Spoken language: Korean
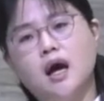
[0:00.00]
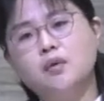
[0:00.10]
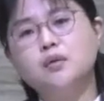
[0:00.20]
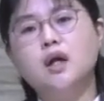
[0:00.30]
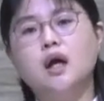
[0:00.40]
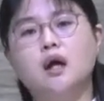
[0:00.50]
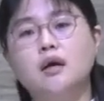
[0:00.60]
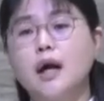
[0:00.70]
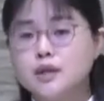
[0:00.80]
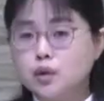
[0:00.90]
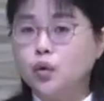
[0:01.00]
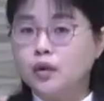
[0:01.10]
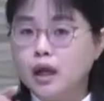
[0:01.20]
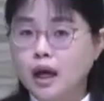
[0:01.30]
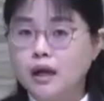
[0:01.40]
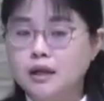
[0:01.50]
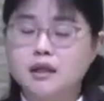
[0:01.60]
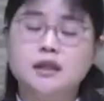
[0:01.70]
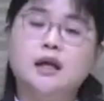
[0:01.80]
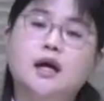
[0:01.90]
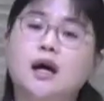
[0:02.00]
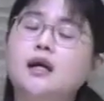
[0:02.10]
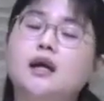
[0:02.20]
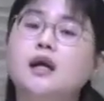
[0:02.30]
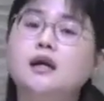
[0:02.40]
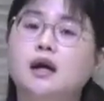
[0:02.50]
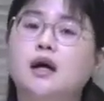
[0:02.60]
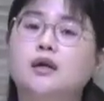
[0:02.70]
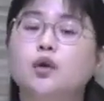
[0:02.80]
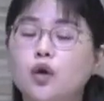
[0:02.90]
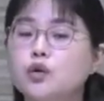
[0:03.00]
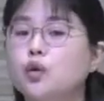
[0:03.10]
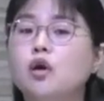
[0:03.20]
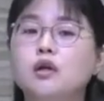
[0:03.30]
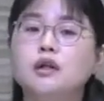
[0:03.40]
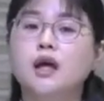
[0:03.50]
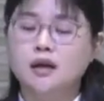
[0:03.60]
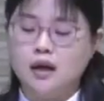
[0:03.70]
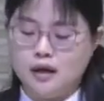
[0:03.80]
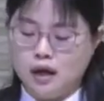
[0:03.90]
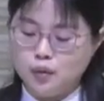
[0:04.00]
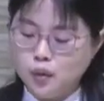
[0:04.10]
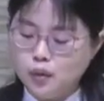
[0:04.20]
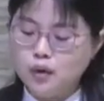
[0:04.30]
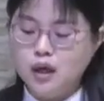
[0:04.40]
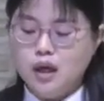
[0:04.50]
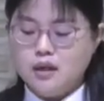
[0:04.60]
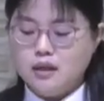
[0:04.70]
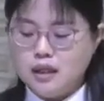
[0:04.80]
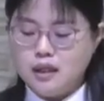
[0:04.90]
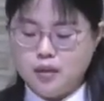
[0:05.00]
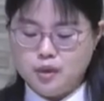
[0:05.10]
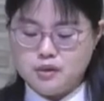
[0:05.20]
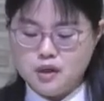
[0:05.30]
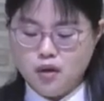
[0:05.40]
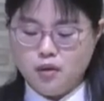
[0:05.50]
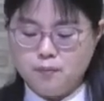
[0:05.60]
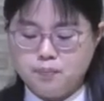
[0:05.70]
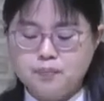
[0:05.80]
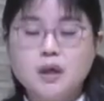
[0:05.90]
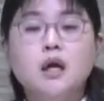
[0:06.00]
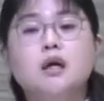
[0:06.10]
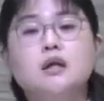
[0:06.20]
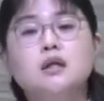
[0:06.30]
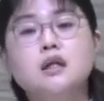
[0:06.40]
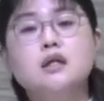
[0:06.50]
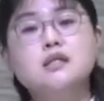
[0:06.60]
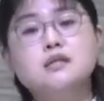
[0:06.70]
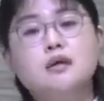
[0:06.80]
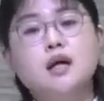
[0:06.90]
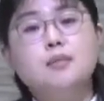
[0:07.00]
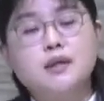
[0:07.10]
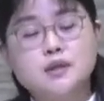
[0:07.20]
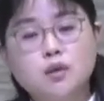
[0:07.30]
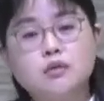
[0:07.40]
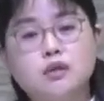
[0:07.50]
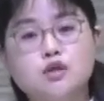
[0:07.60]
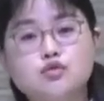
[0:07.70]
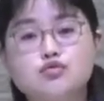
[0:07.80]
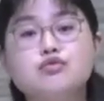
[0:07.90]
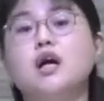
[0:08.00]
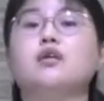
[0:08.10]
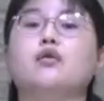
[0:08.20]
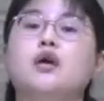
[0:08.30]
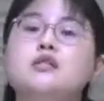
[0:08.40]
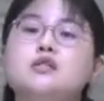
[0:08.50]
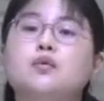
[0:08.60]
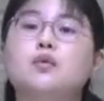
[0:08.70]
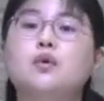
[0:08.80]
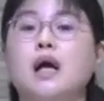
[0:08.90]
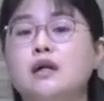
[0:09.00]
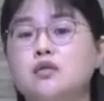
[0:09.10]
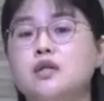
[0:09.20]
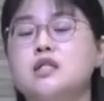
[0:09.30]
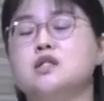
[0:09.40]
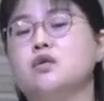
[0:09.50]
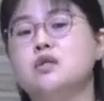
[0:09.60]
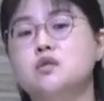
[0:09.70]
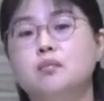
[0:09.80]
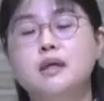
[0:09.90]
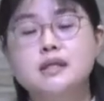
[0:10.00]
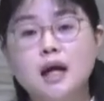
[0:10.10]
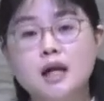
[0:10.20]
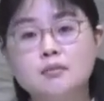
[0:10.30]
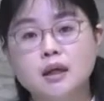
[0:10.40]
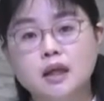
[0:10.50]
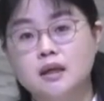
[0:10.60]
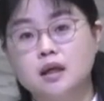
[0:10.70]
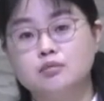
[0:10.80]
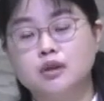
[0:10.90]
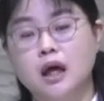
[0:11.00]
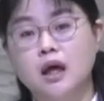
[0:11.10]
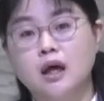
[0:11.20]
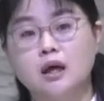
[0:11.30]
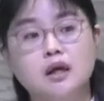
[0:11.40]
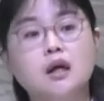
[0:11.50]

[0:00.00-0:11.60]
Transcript: 아론아 가서 너네 할 일이나 해라 너희 노역이나 해라라고 얘기하면서 이 이스라엘 백성들이 수가 더해지고 강력해지더니 정말 살만한가 보나